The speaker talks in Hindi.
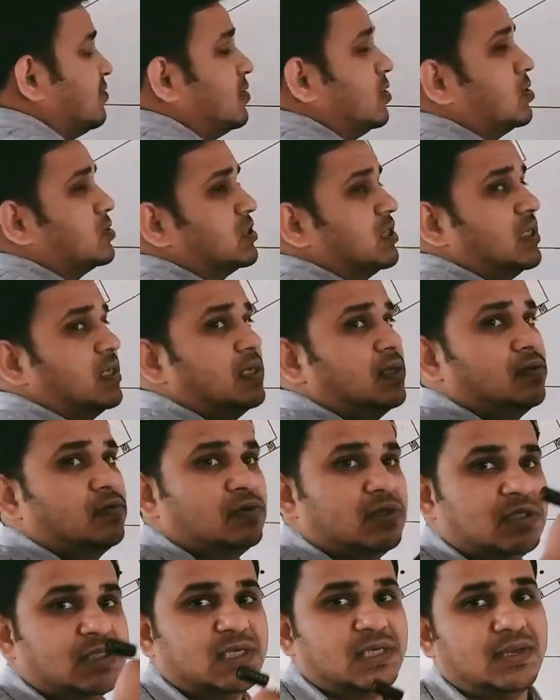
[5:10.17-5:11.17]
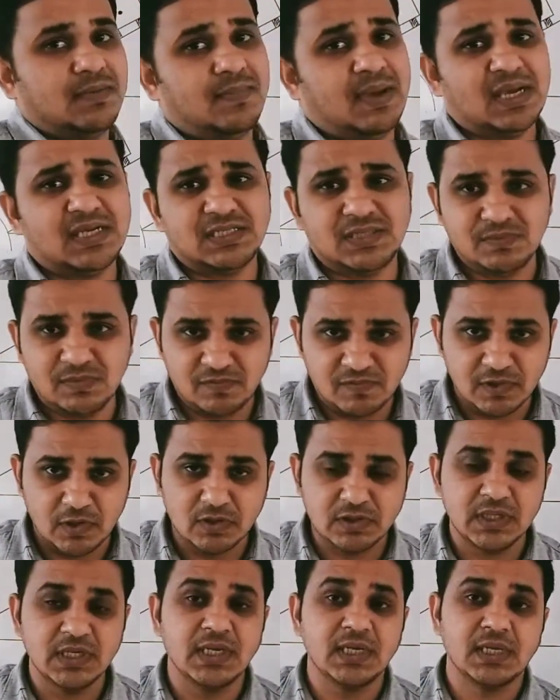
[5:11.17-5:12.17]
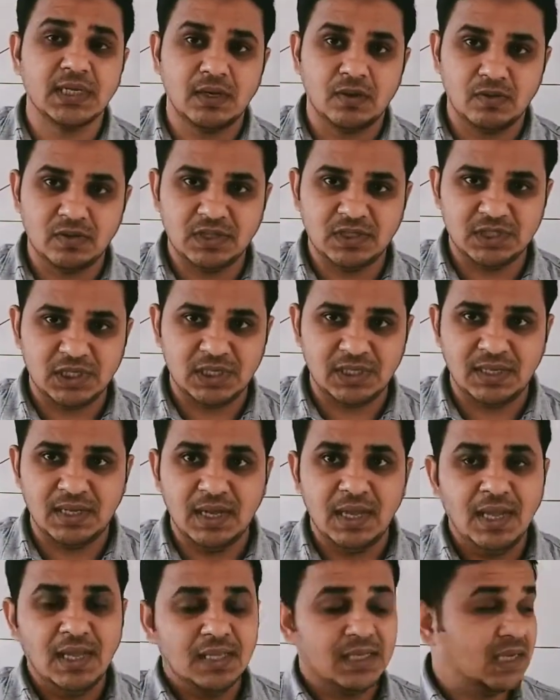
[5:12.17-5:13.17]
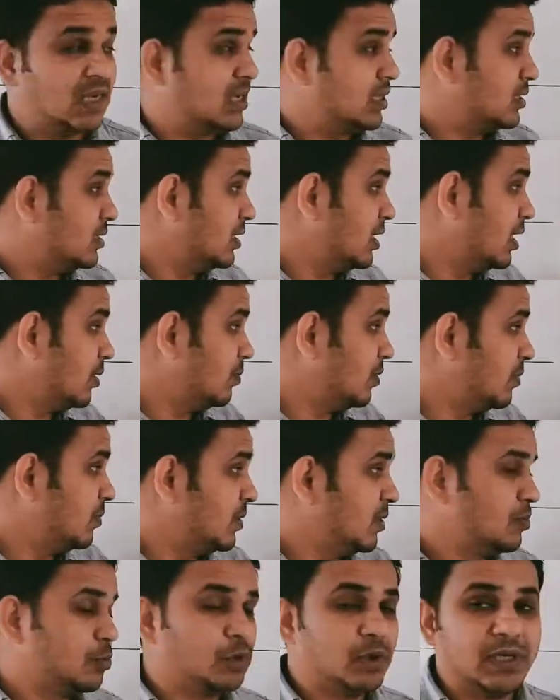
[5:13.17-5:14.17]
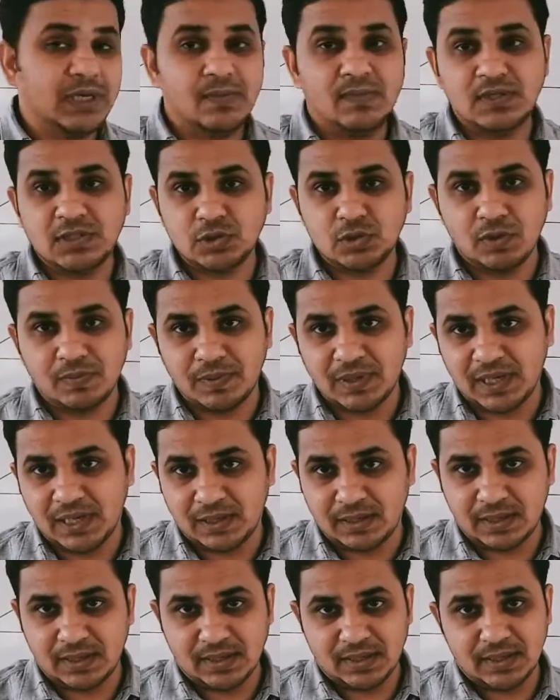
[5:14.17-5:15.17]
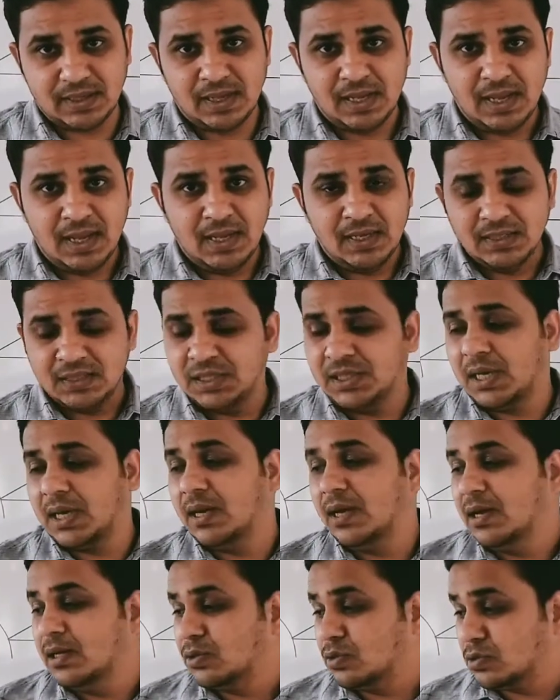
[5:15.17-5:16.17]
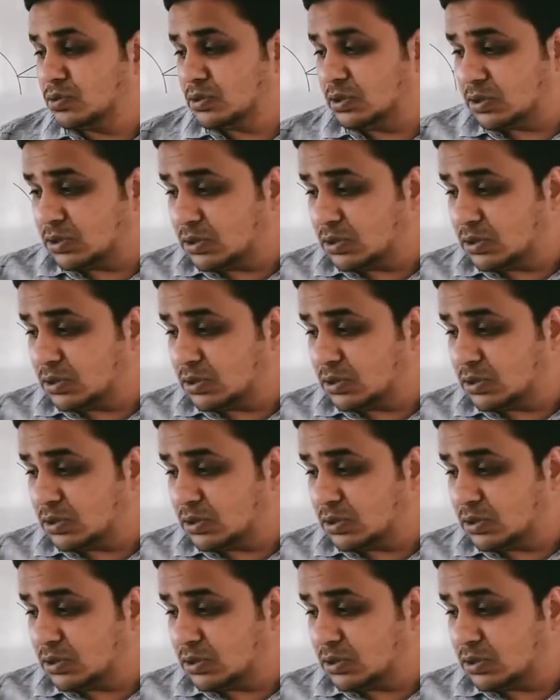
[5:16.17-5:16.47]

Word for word: वेलोसिटी होनी चाहिए मैक्सिमम वेलोसिटी क्या होनी चाहिए क्या यहाँ पर भी हम कोई लिमिट्स को अप्लाई करेंगे ठीक है तो